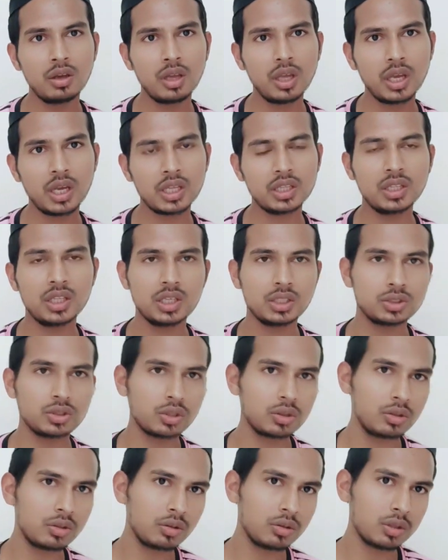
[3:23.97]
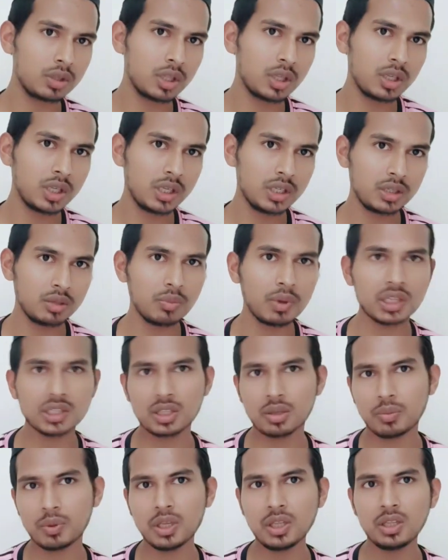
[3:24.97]
এখান থেকে সতর্কতা একটি
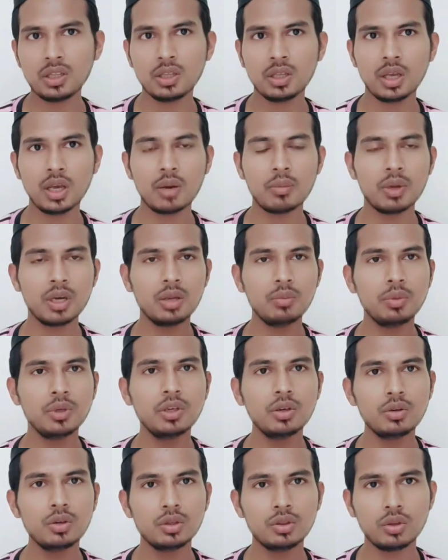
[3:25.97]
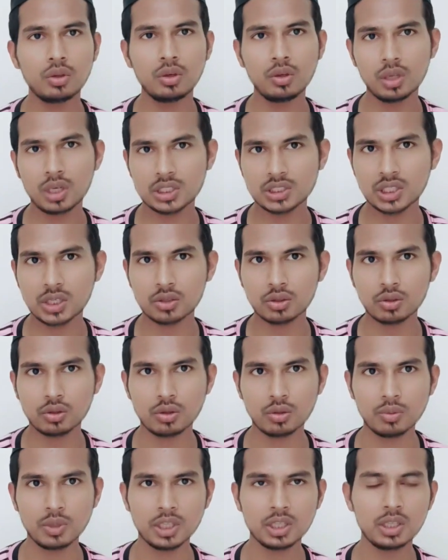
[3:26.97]
বাতা পায় আমার এই ভিডিওটি তৈরি করা সার্থক
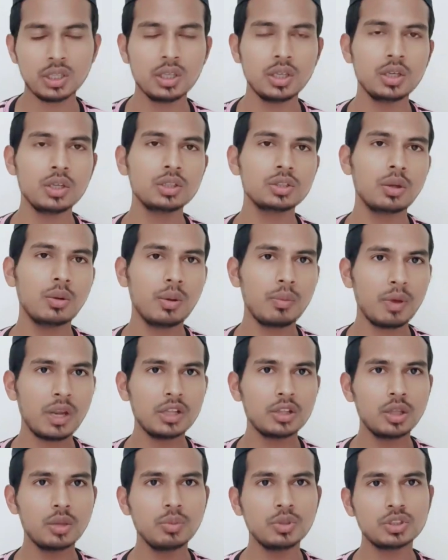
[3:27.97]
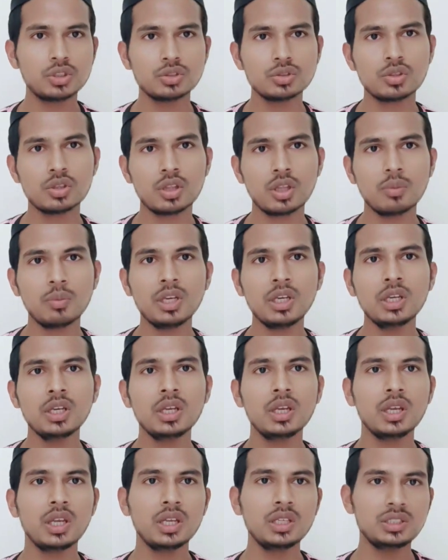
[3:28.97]
হবে সবাই ভালো থাকবেন সুস্থ থাকবেন
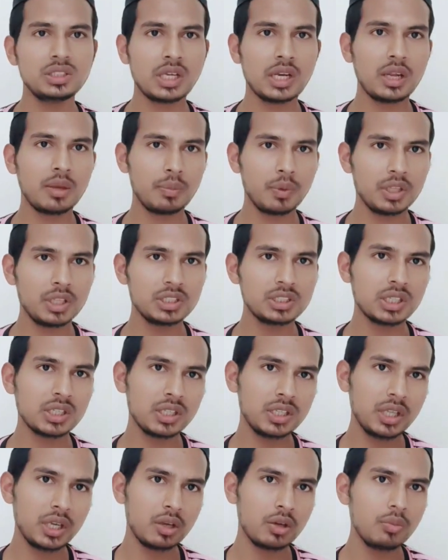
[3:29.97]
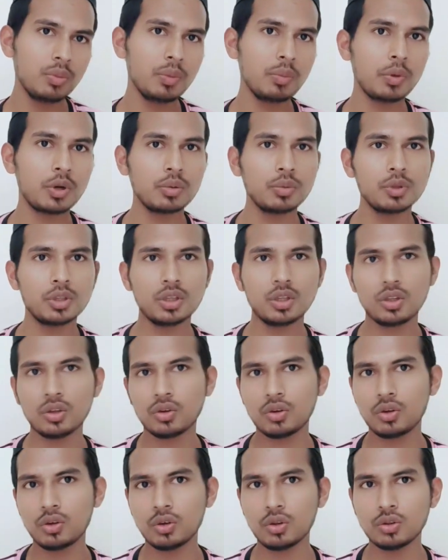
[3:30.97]
ইনশাল্লাহ আপনাদের সাথে দেখা হবে পরবর্তীতে
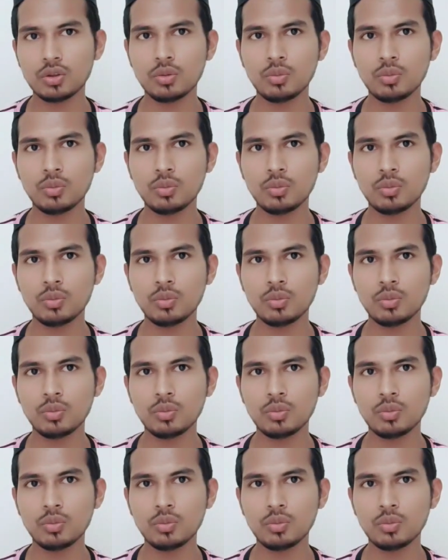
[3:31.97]
কোনো নতুন